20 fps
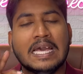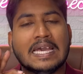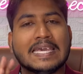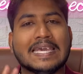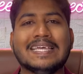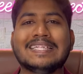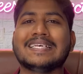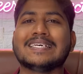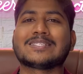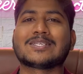
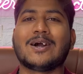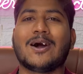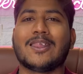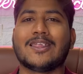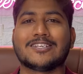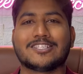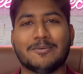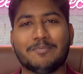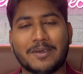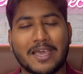இந்த
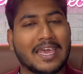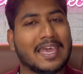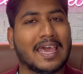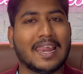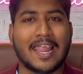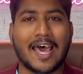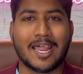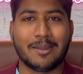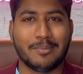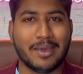ஸ்காலர்ஷிப்க்கு
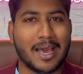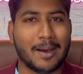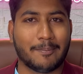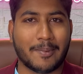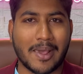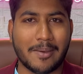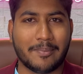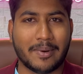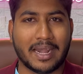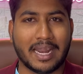எல்லாருமே
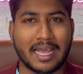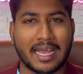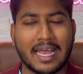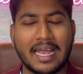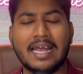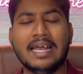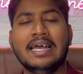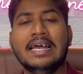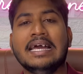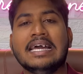அப்ளை பண்ணுங்க
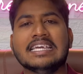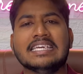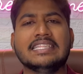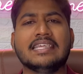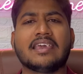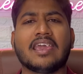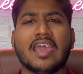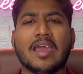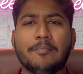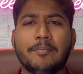
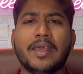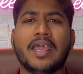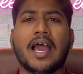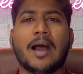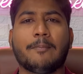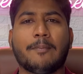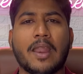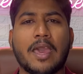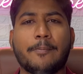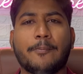இதுக்கு எப்படி
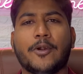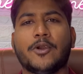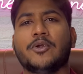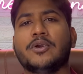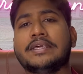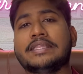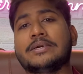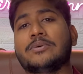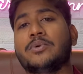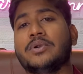அப்ளை பண்ணும்
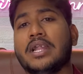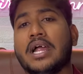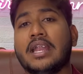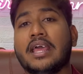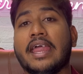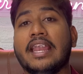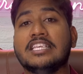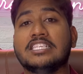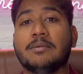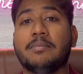இதுக்கு உண்டான
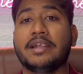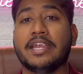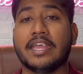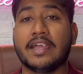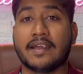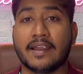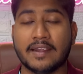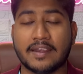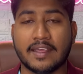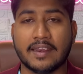எலிஜிபிலிட்டி
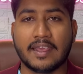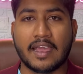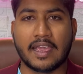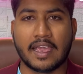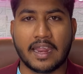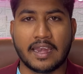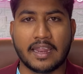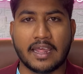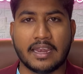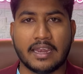கிரிட்டீரியா
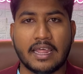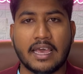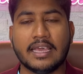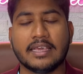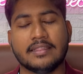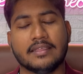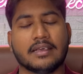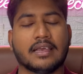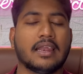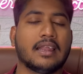என்னென்ன
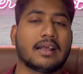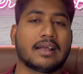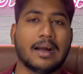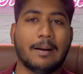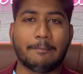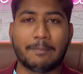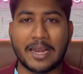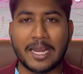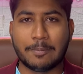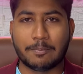இதுக்கு
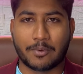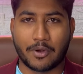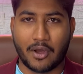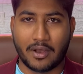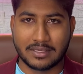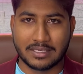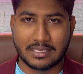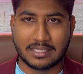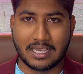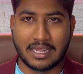கம்ப்ளீட்
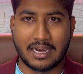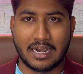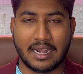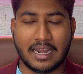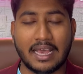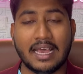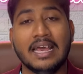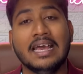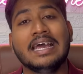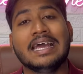ப்ராசஸ்
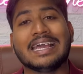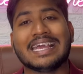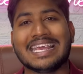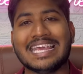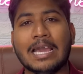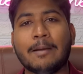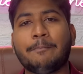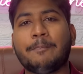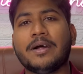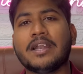என்னென்ன
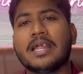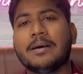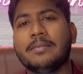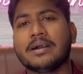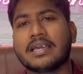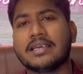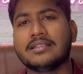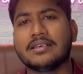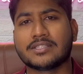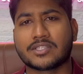எப்போ
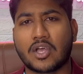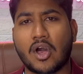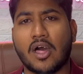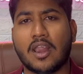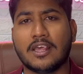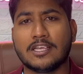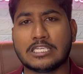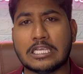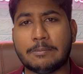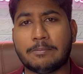நமக்கு இந்த
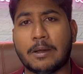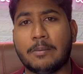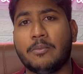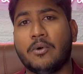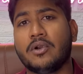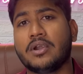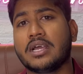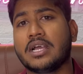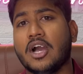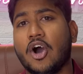ஸ்காலர்ஷிப்
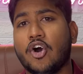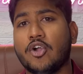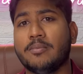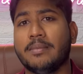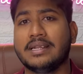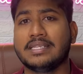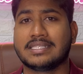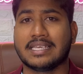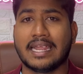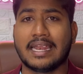அமௌண்ட்
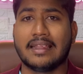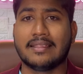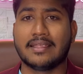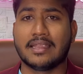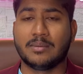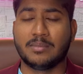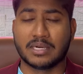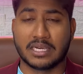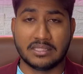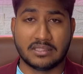கவர்மெண்ட் சைட்லேருந்து
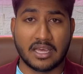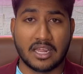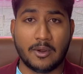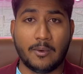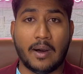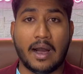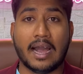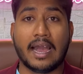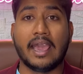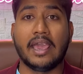நமக்கு
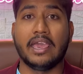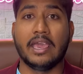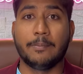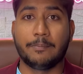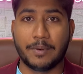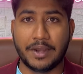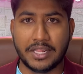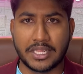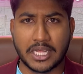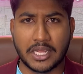தருவாங்க
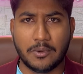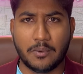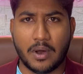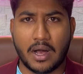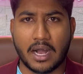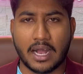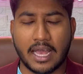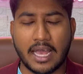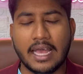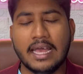எப்படி தருவாங்க